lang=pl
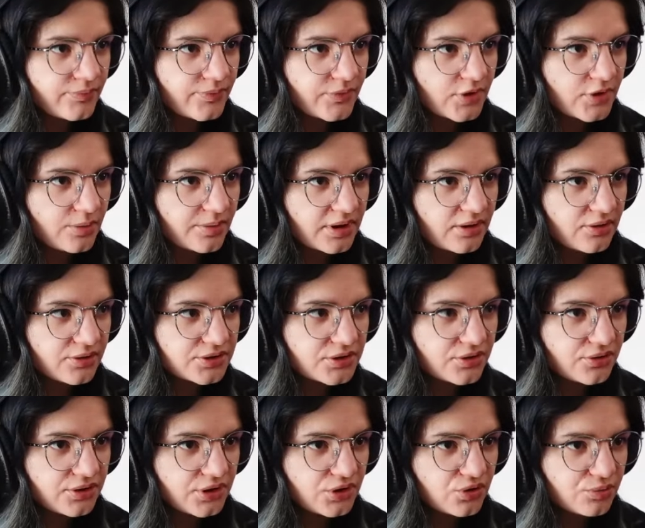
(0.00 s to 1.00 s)
Dobra, chodź
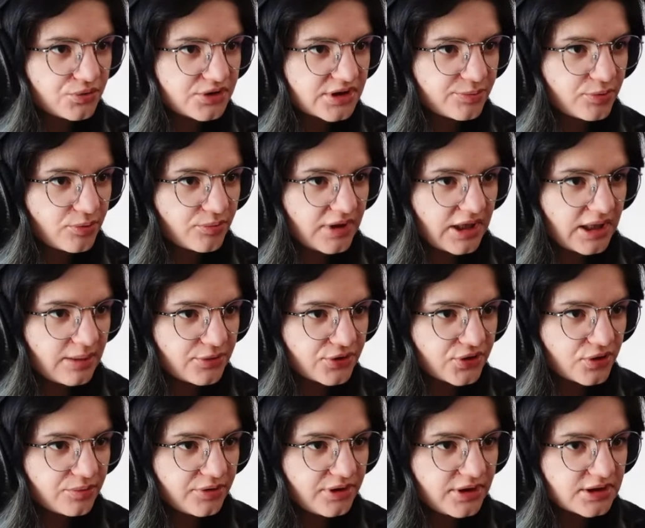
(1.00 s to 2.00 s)
koniku, bo zapomniałam o
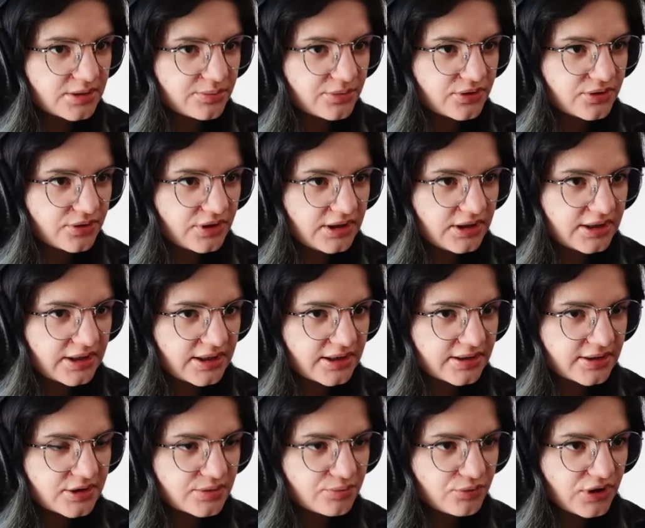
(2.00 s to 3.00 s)
tobie. Idziemy do Gintera
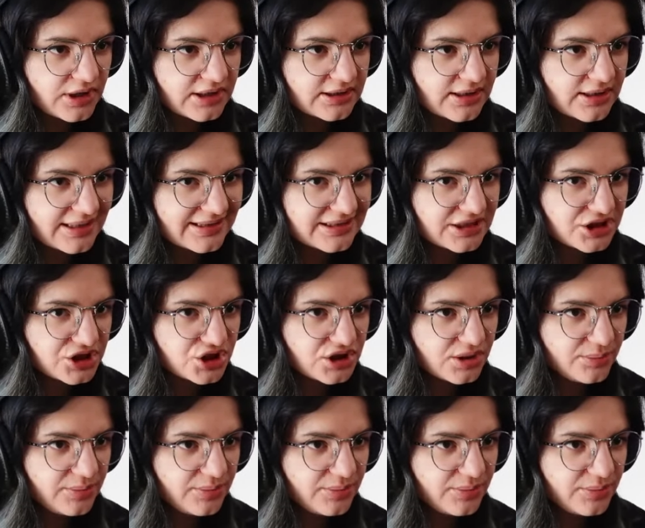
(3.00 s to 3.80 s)
dać mu antyczny